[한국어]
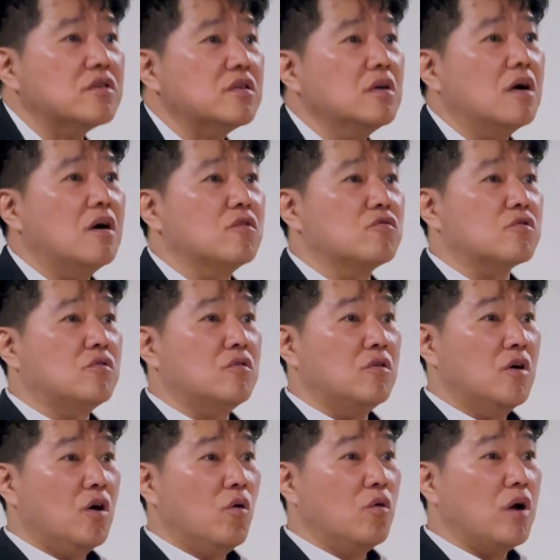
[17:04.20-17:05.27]
생각으로
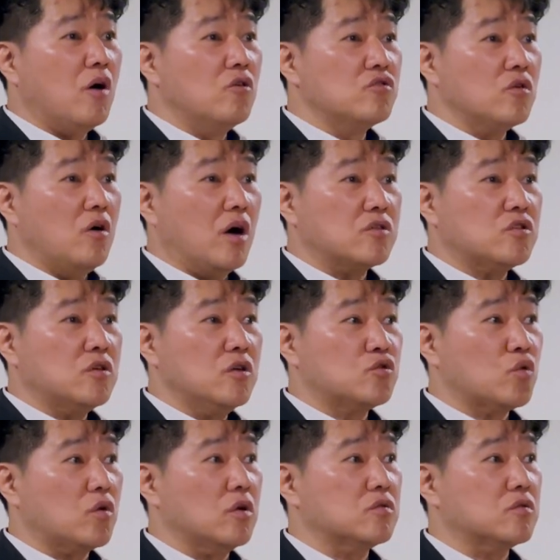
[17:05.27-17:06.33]
올라오는 것 같은 게
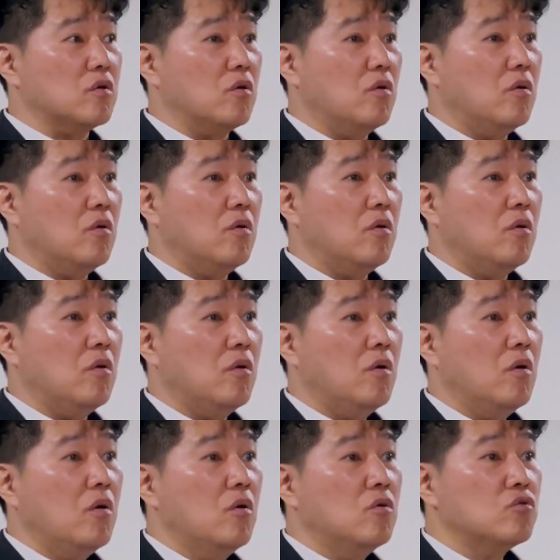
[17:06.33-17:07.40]
좋겠어
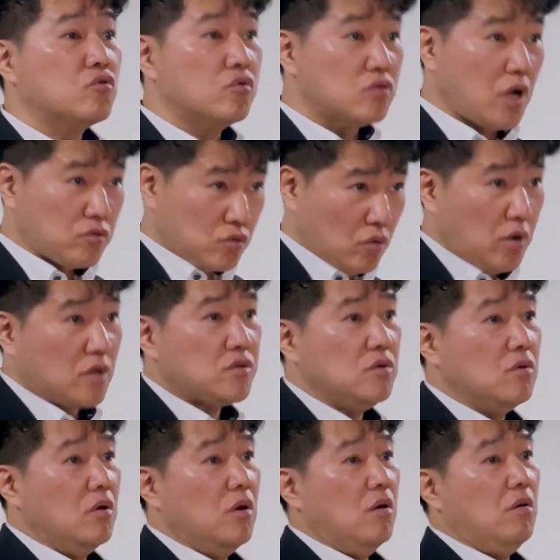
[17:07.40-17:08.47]
둘 다 똑같은
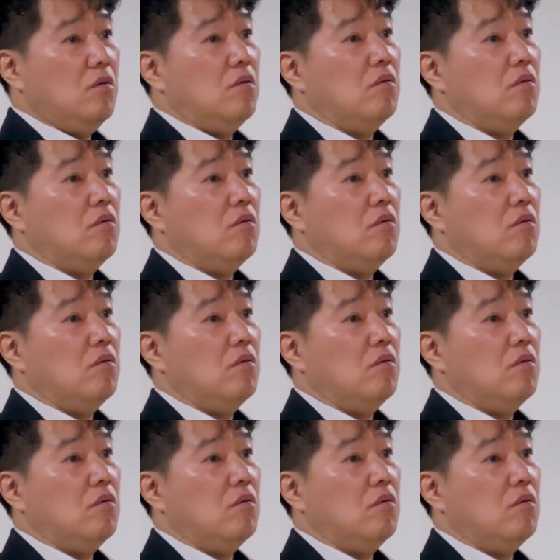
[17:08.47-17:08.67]
거예요